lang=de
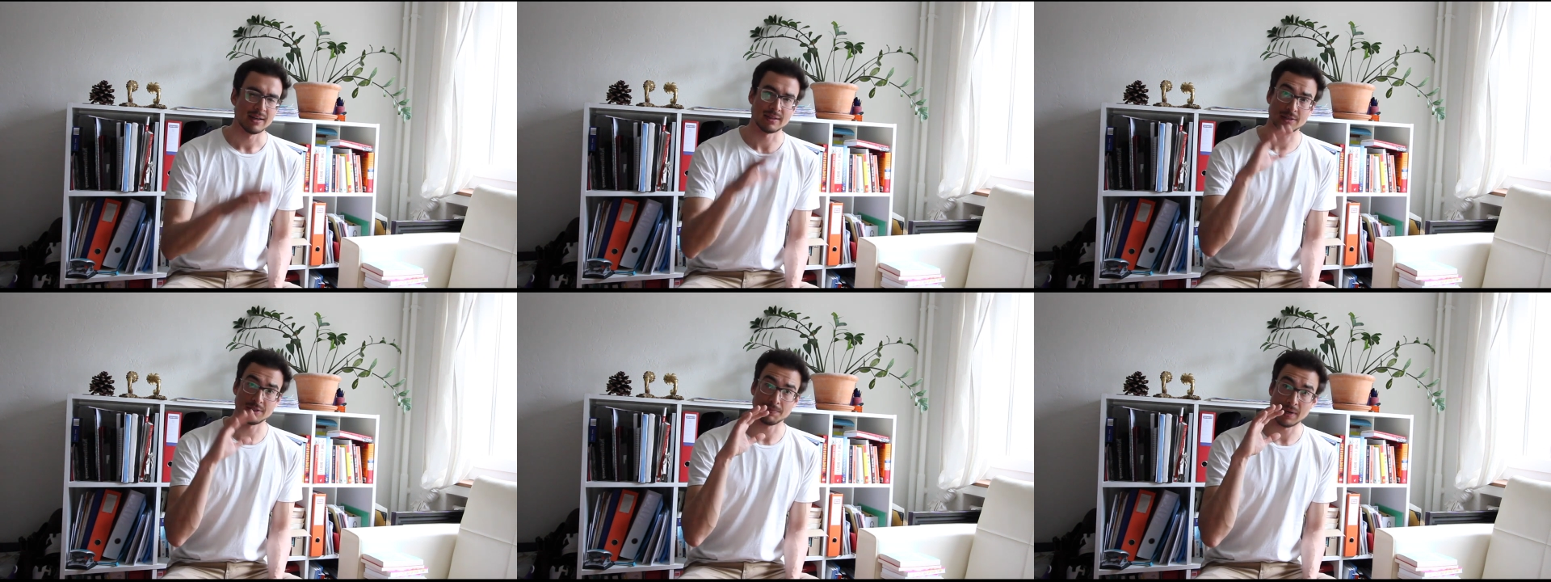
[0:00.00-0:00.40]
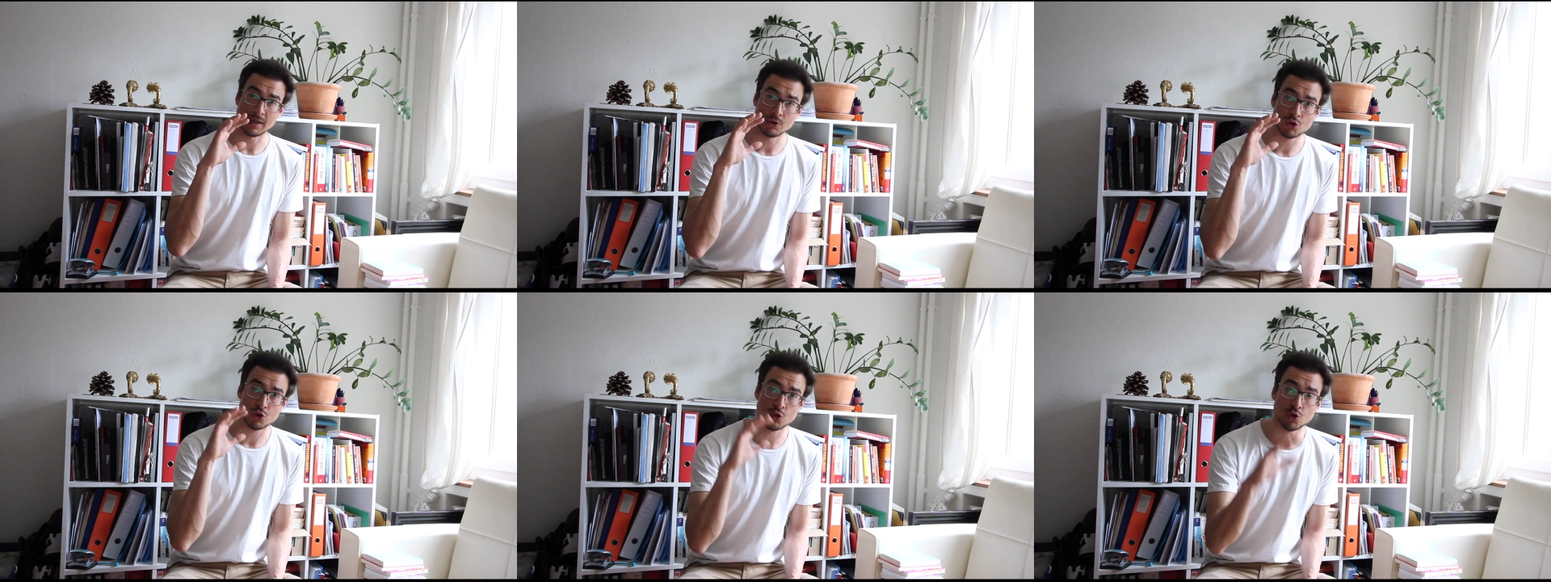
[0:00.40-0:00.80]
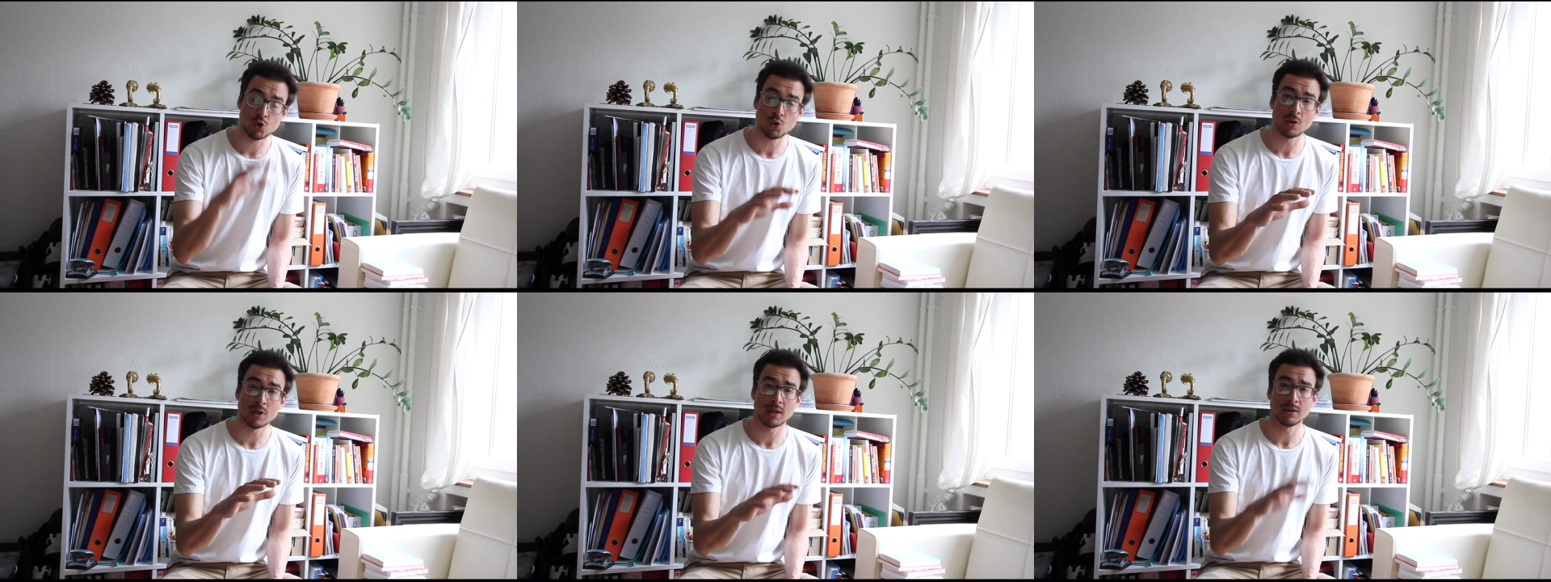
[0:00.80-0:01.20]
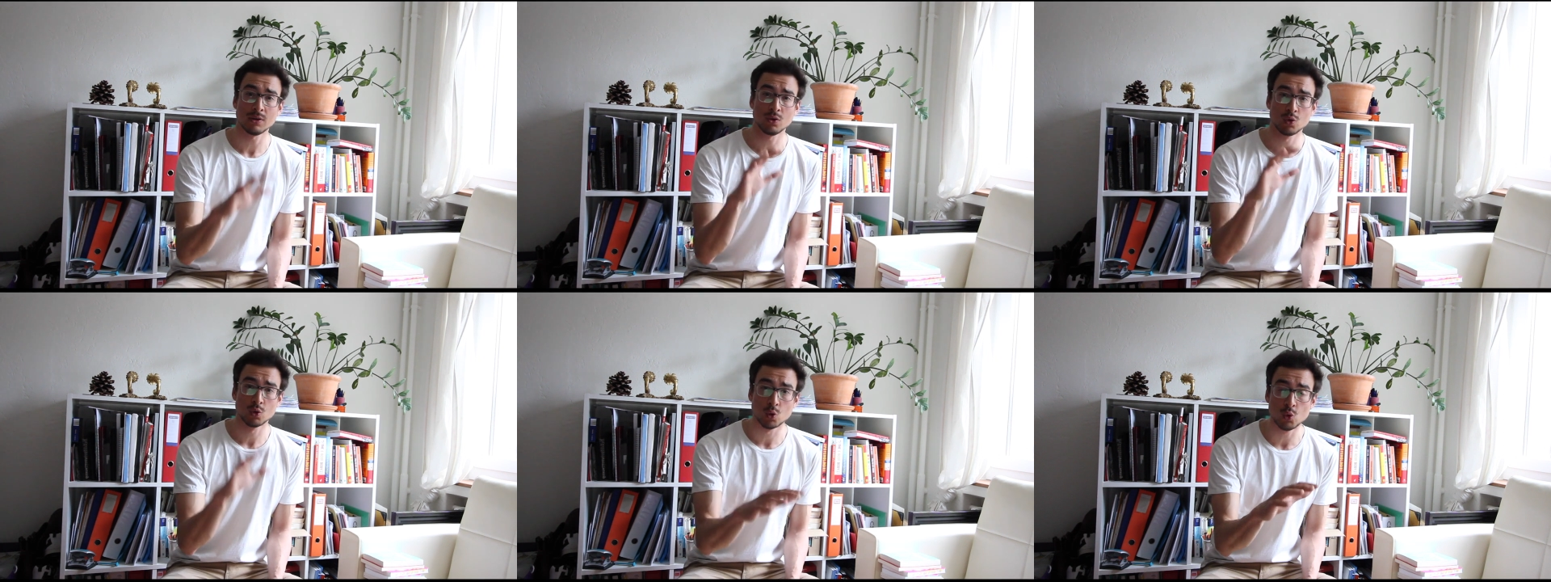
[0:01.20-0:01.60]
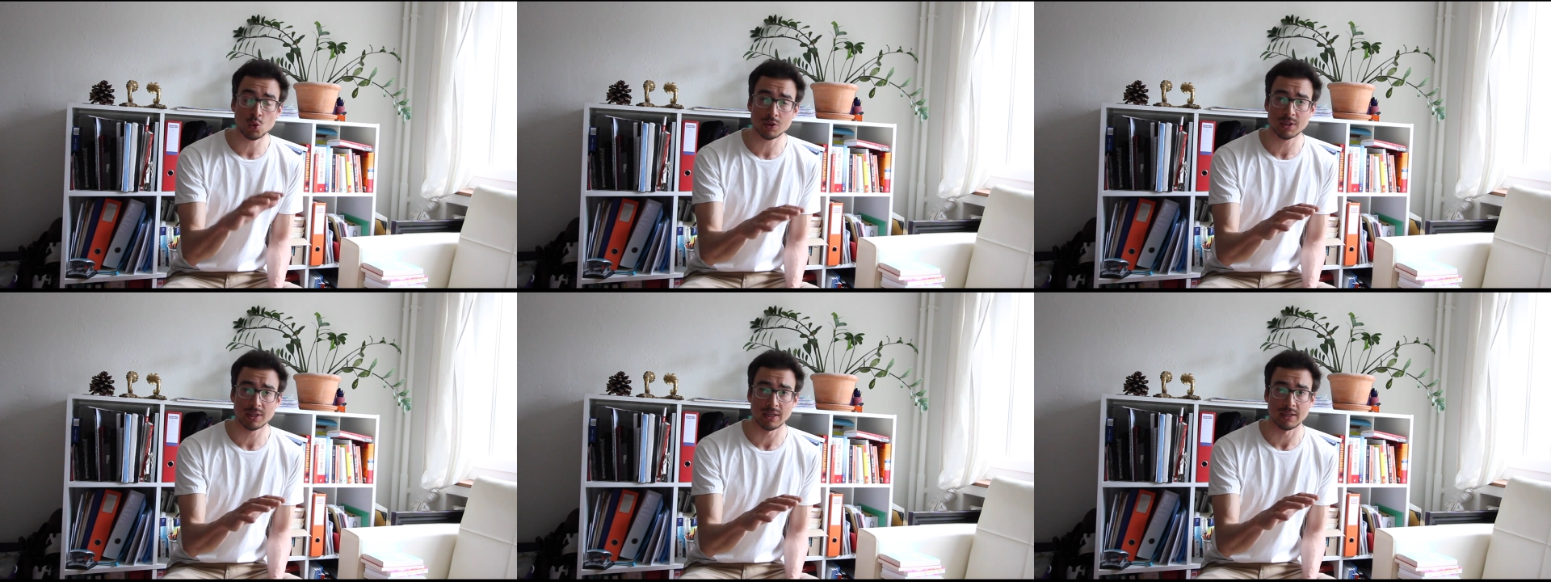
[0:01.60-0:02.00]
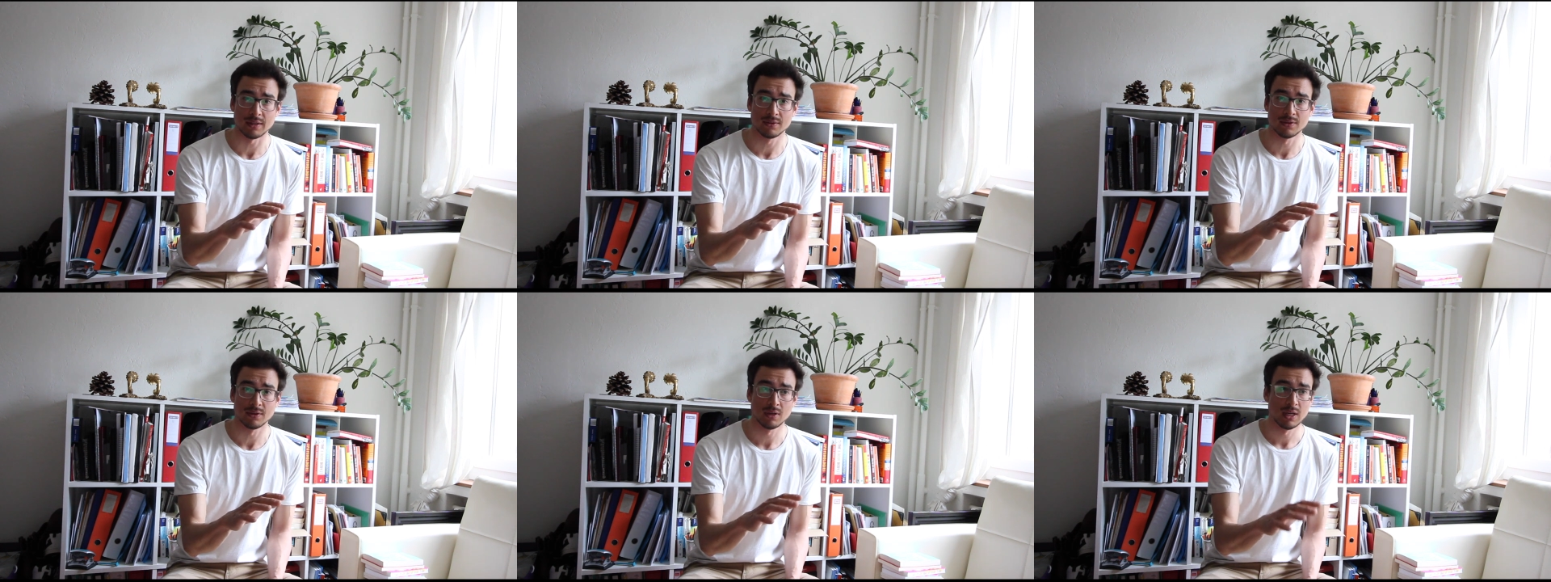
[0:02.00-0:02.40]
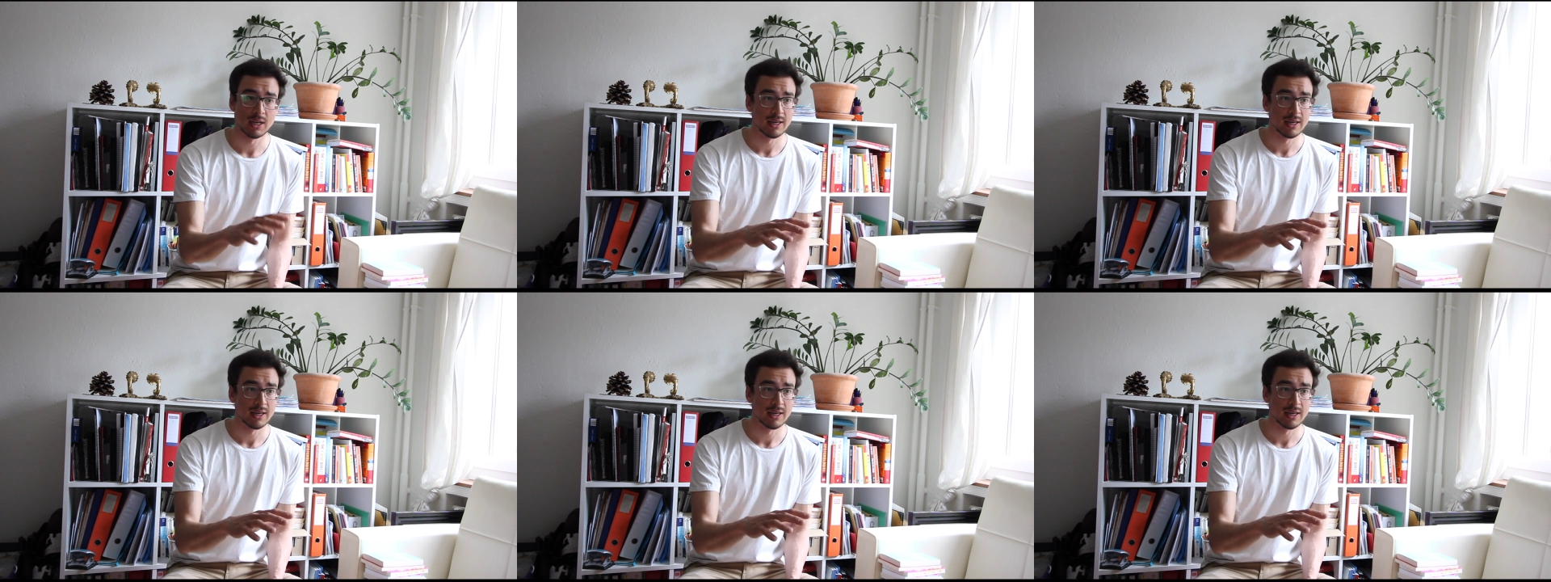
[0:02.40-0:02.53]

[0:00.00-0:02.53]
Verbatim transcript: dass es meinen Schülern gut geht.